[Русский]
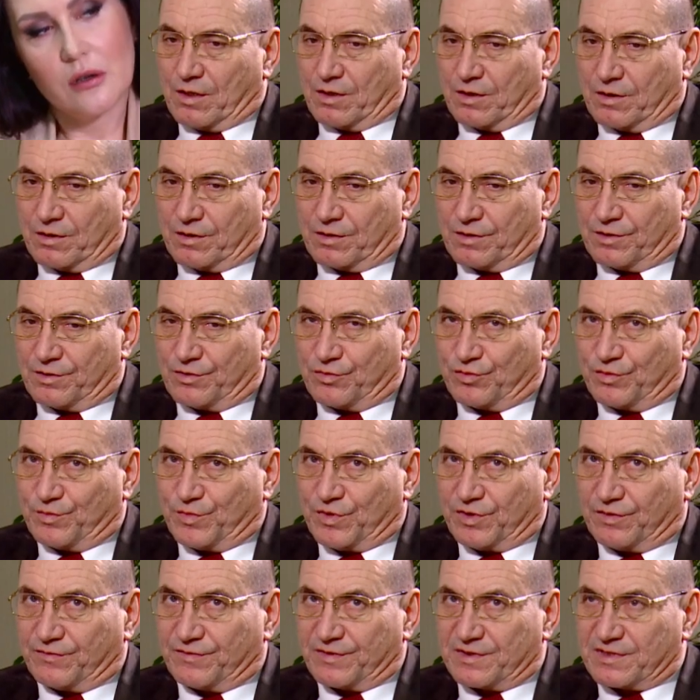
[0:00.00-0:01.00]
Э,
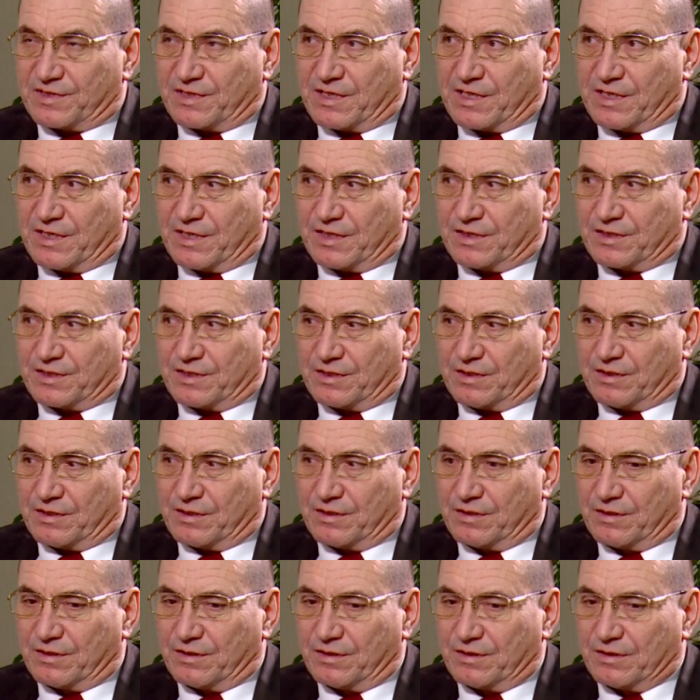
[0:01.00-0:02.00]
Людмила, вы знаете,
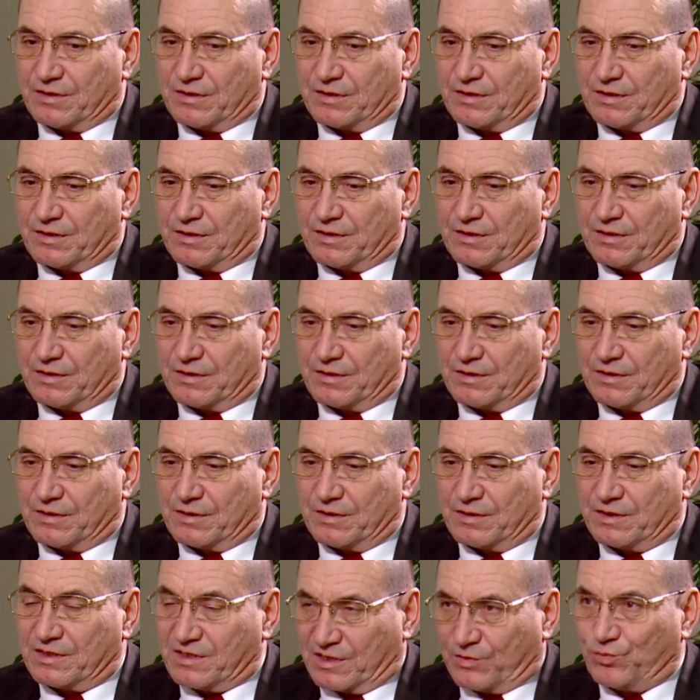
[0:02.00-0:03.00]

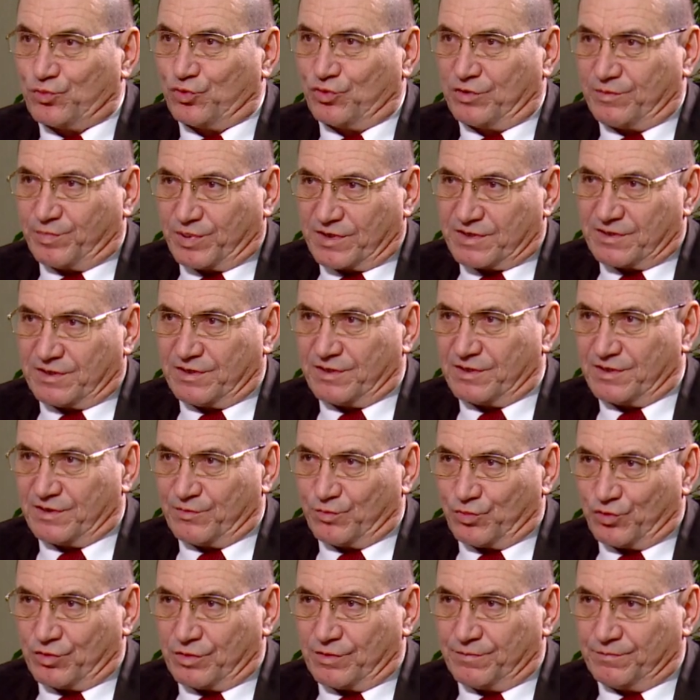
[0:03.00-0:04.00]
э, это будет последний
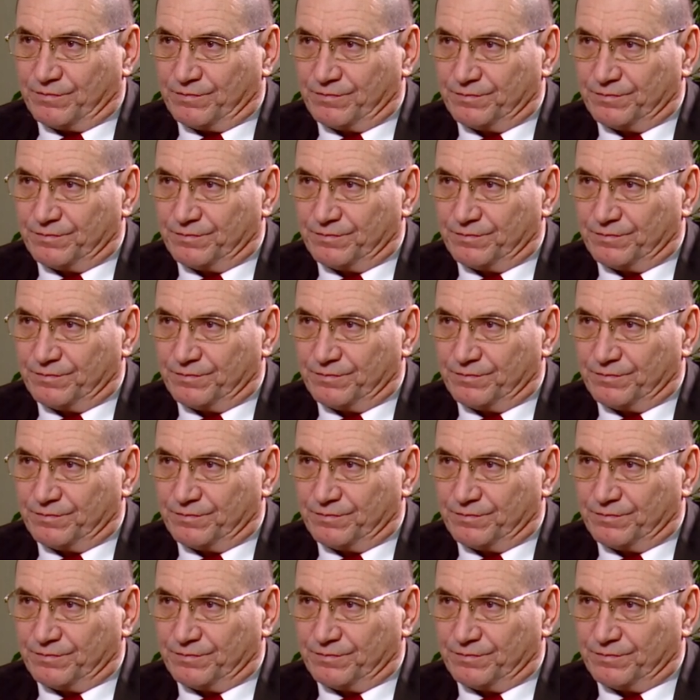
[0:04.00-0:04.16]
бой.